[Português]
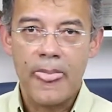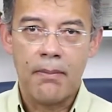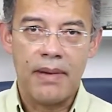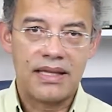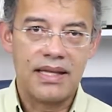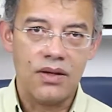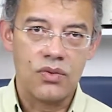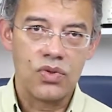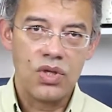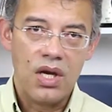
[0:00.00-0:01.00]

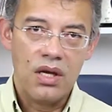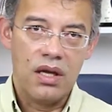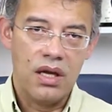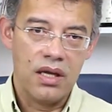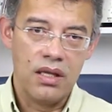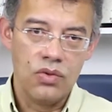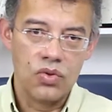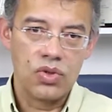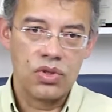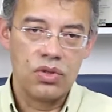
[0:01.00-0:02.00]
Mateus é,
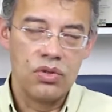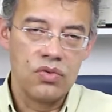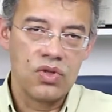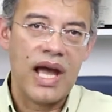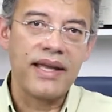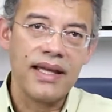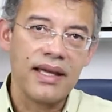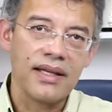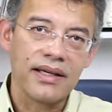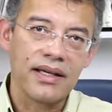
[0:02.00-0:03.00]
nos, nos, dá a
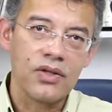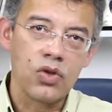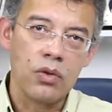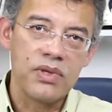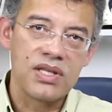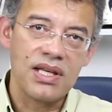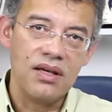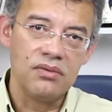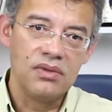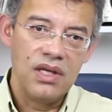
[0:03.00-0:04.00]
ideia da grande
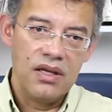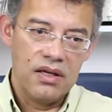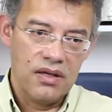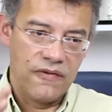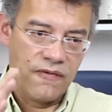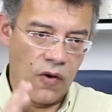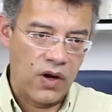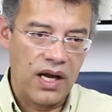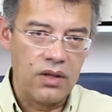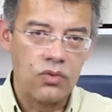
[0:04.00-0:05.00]
comissão, é,
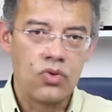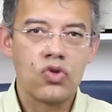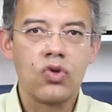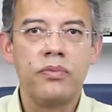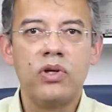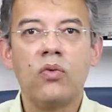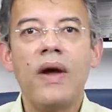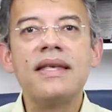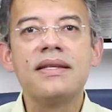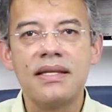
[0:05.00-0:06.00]
focando sobre o
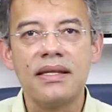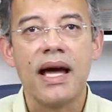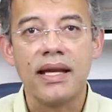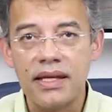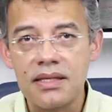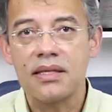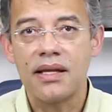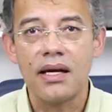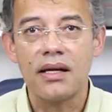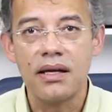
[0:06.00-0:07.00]
ensinar. E
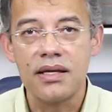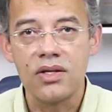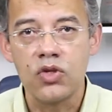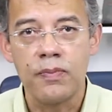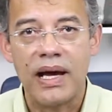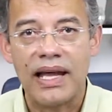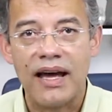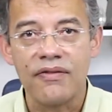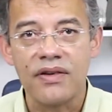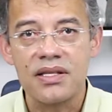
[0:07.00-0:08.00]
ensinar exige
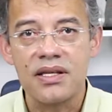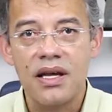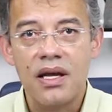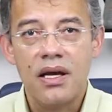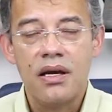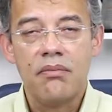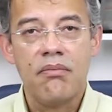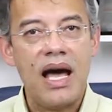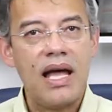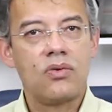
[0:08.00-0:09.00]
palavras.
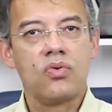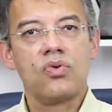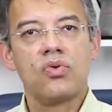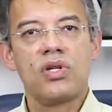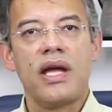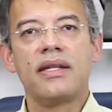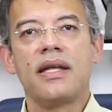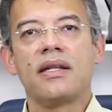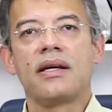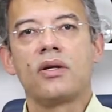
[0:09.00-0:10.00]
Marcos nos dá a
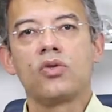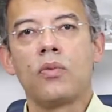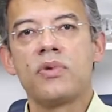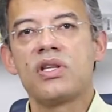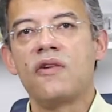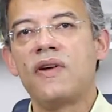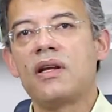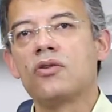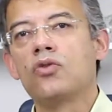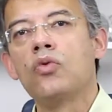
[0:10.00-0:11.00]
ideia da grande comissão,
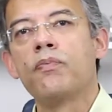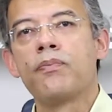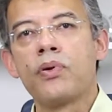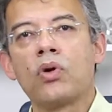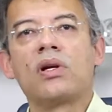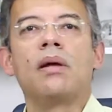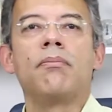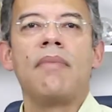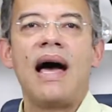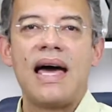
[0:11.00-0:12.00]
falando do
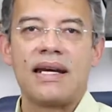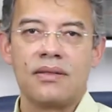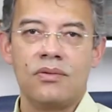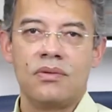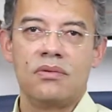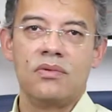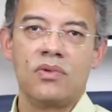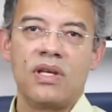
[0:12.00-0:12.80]
proclamar, do, do